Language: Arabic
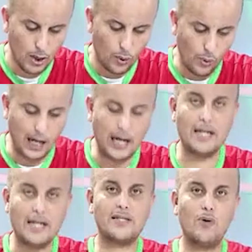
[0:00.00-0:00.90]

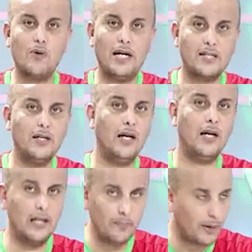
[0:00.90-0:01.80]
وازكاو الحسن
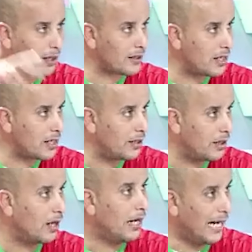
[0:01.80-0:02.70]
للمره
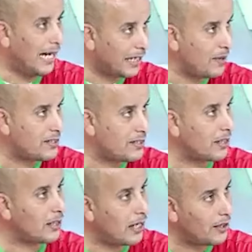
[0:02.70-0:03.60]
الثانيه حكم
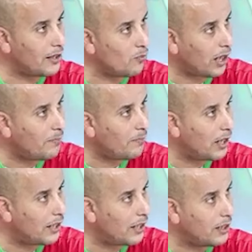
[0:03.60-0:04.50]
احتياطي لان
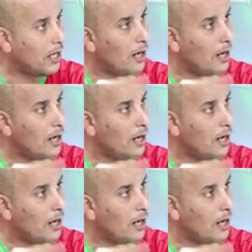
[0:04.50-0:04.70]
المقابله هذه